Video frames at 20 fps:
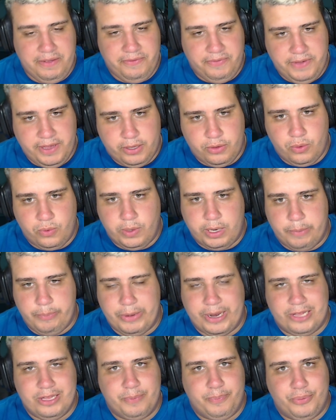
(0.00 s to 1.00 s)
invicto no
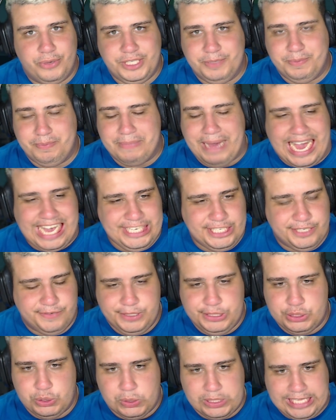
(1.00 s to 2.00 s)
campeonato depois de mais
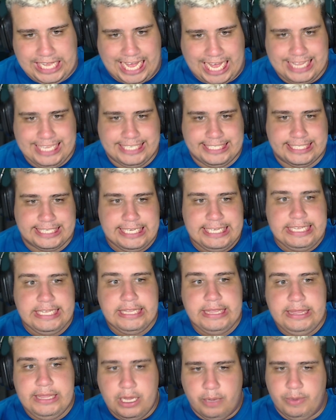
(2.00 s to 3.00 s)
20 rodadas.
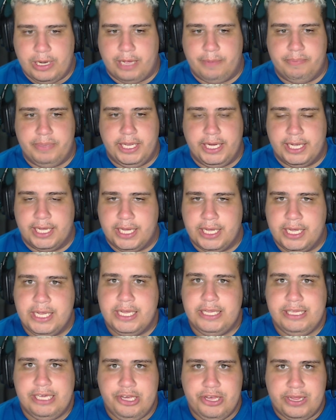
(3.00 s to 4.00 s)
Tamo na briga,
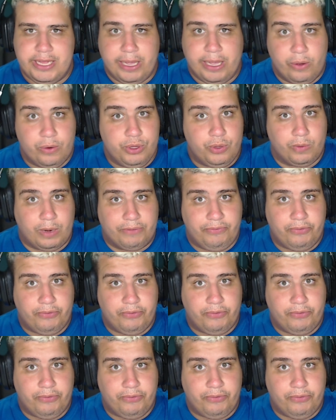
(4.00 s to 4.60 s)
a gente tem que continuar